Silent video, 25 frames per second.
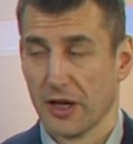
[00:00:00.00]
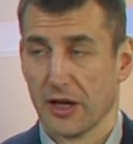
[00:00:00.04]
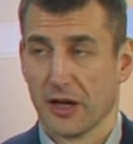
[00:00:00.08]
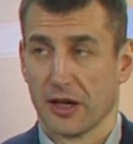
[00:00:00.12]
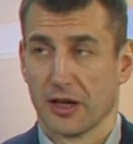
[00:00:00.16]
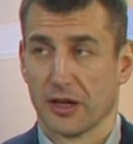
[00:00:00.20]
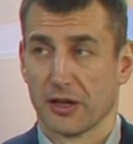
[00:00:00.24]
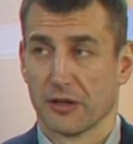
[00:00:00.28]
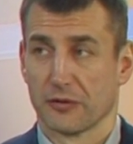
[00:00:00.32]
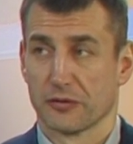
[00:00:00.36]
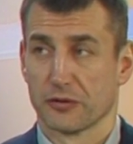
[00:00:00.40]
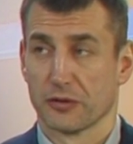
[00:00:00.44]

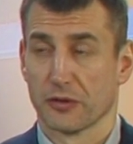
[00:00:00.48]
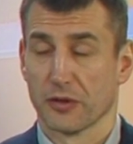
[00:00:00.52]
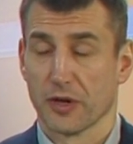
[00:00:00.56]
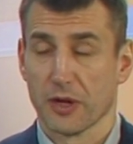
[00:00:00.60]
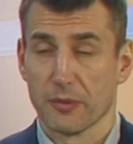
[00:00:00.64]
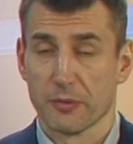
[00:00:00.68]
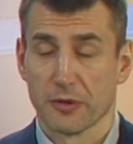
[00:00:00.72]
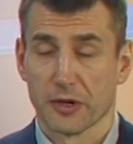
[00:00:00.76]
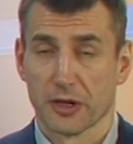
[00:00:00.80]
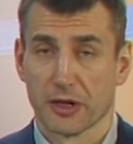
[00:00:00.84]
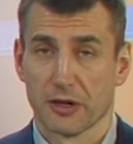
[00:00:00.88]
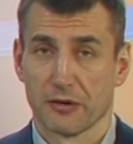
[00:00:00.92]
Э, все
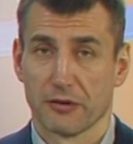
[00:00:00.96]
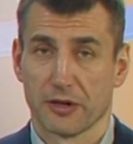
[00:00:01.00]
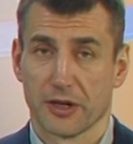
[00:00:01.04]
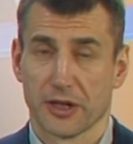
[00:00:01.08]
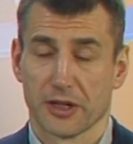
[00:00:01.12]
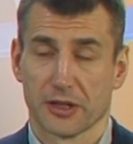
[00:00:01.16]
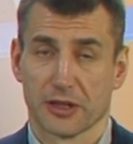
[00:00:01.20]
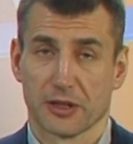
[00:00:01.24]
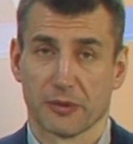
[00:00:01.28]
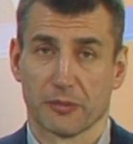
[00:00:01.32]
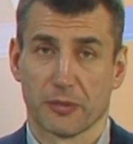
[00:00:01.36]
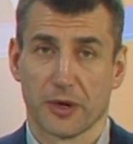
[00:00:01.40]
время
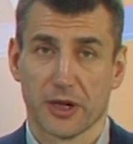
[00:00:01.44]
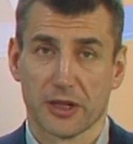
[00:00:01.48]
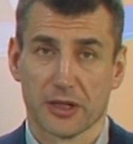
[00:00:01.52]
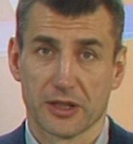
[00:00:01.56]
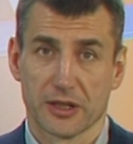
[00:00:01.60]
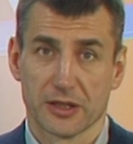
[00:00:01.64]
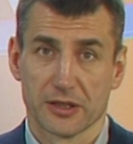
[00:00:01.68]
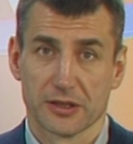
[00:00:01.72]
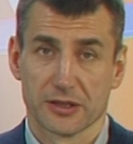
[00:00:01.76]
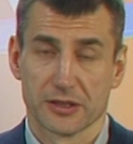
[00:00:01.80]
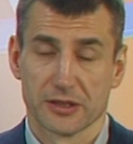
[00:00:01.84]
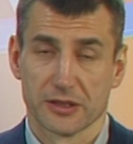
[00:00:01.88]
говорят об
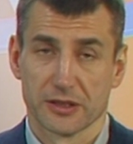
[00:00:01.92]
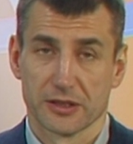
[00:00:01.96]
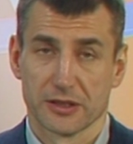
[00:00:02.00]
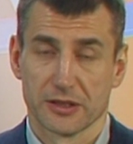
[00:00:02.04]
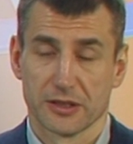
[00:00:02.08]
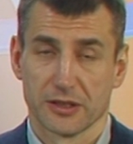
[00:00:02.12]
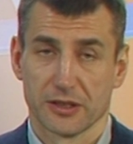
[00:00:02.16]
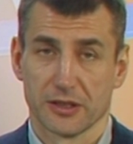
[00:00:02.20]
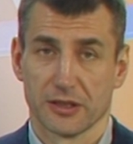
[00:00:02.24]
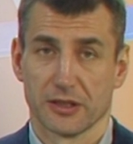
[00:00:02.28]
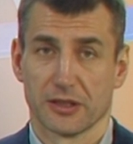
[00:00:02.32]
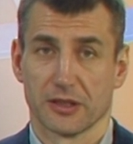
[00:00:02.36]

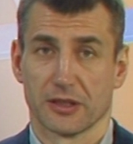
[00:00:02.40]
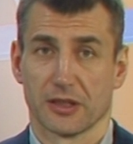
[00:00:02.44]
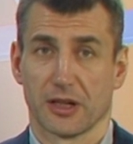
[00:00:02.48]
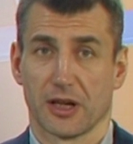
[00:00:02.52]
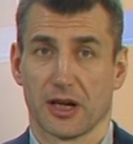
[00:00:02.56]
адресности,